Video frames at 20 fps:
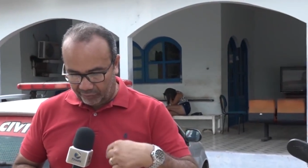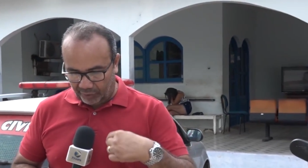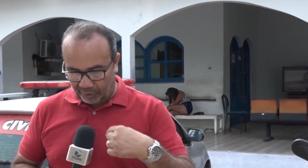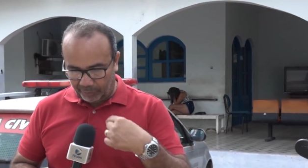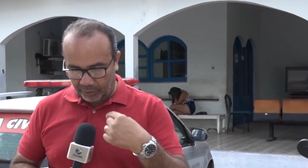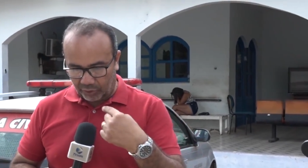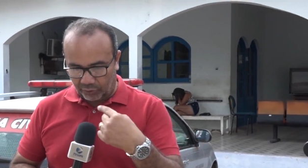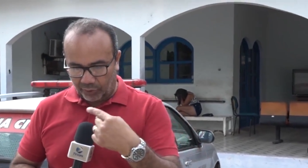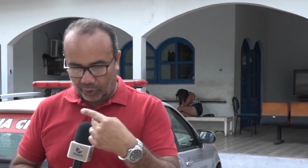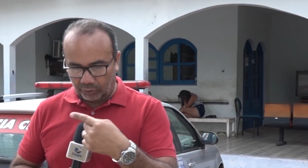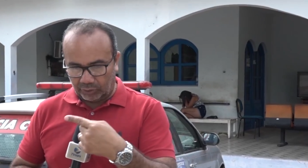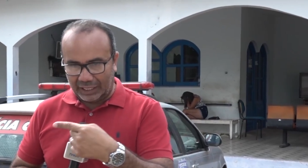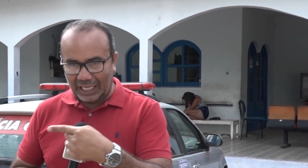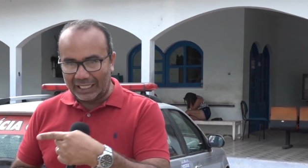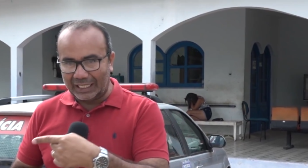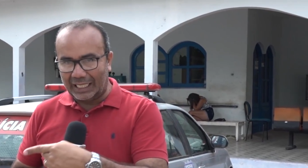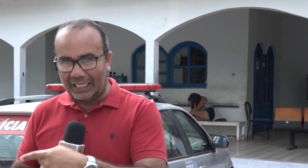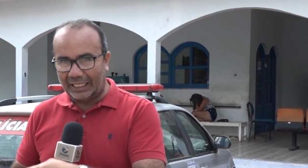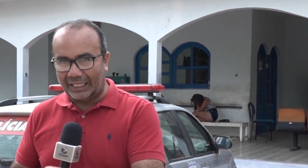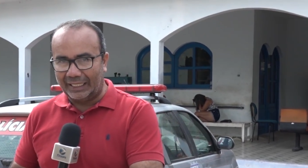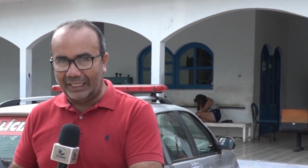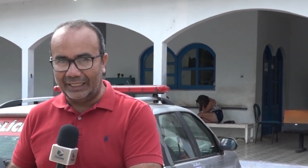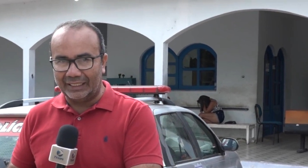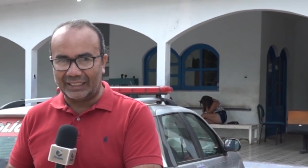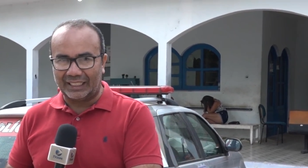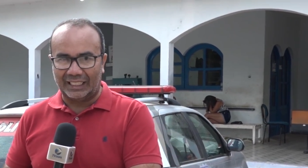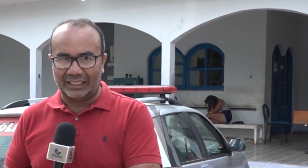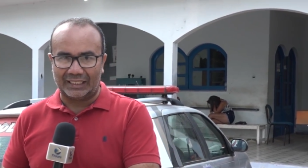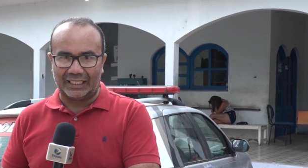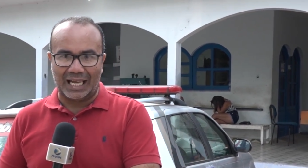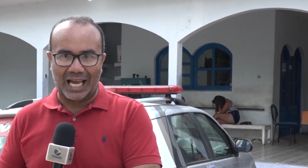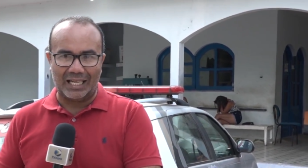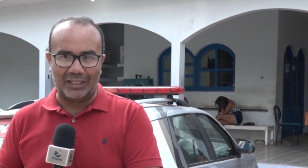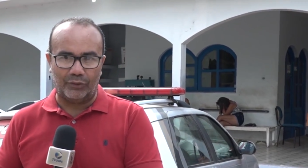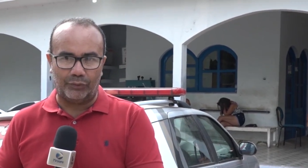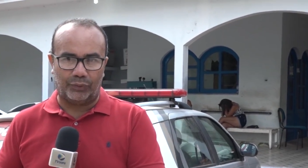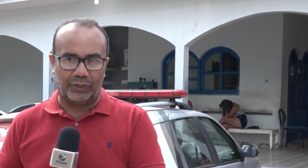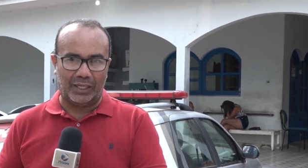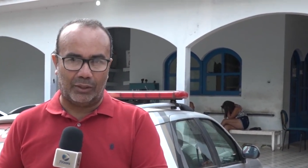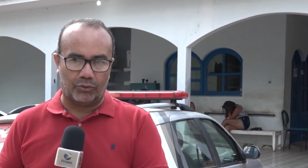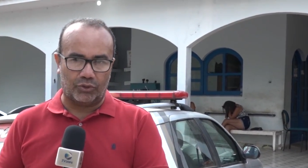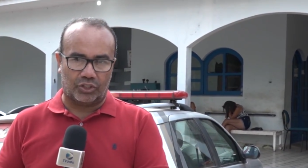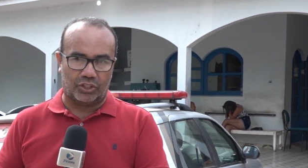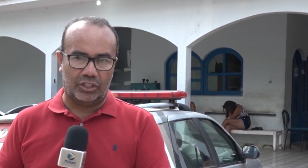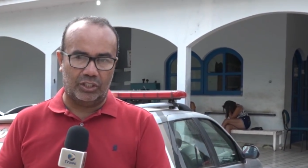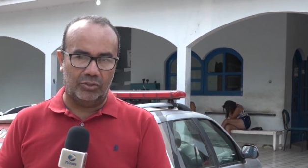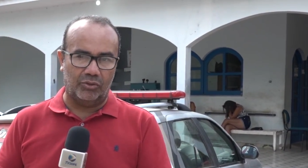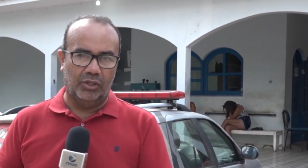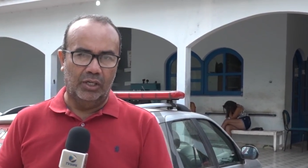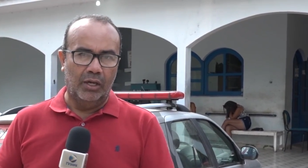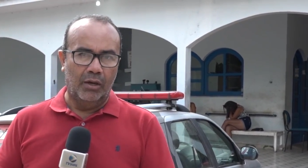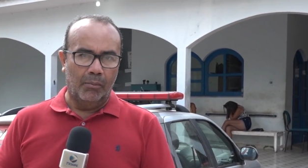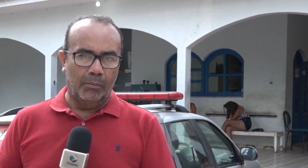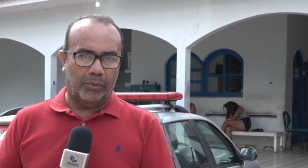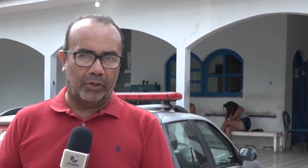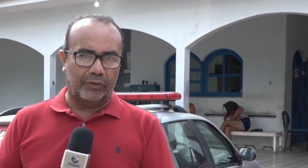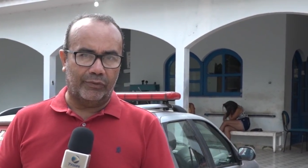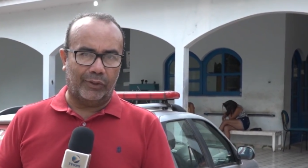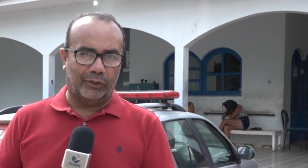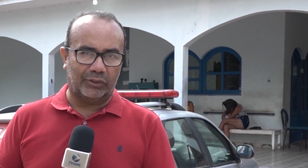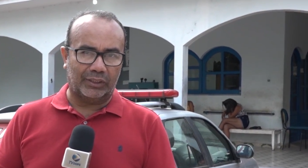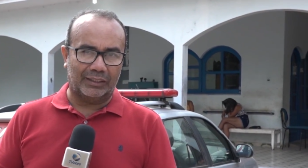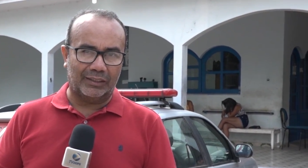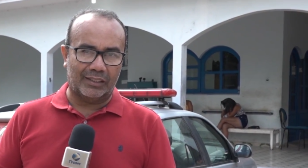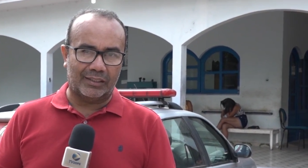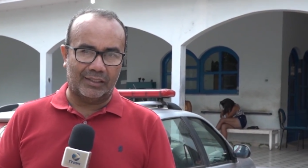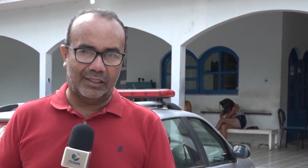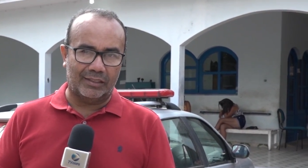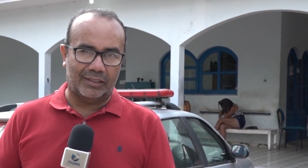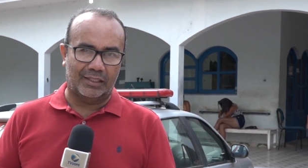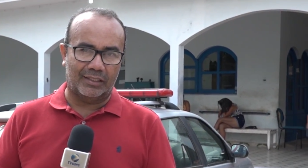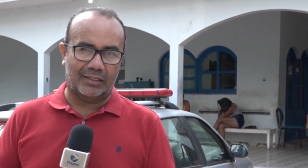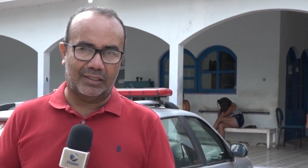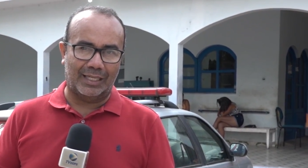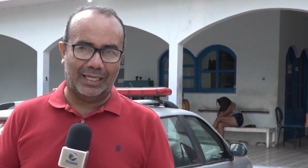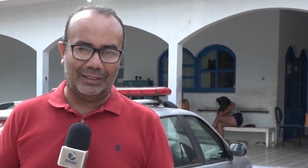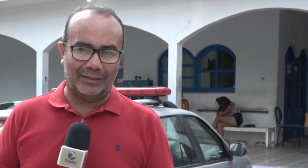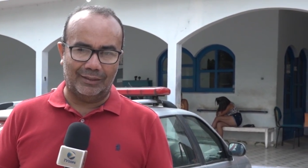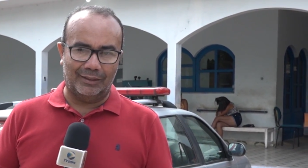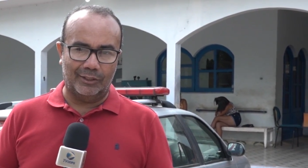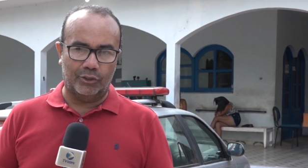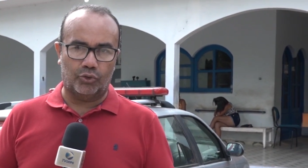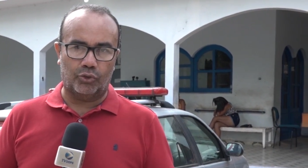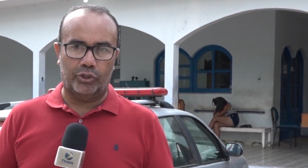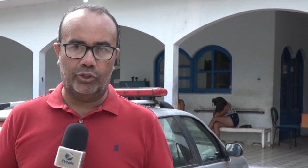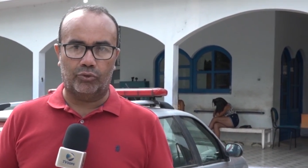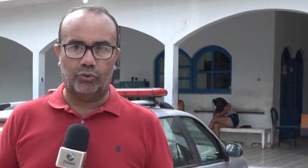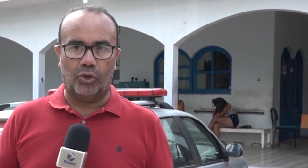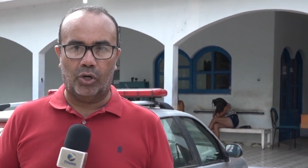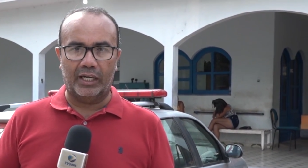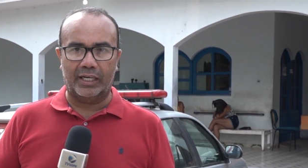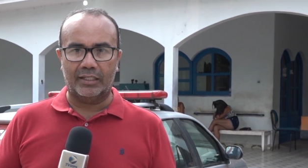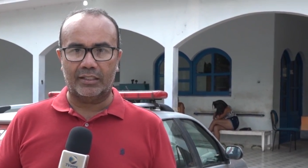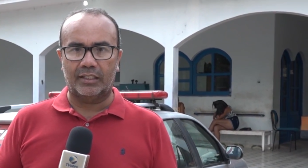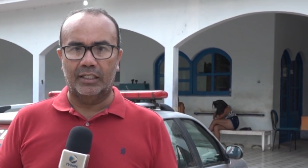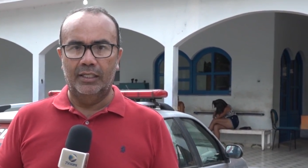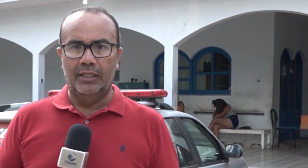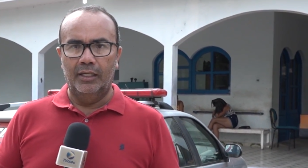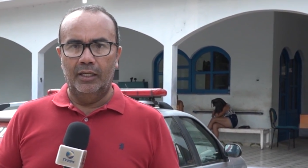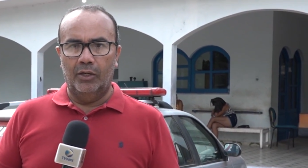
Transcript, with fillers: Vamos voltar na quinta tarde, finalzinho, por volta das 17, 18 horas,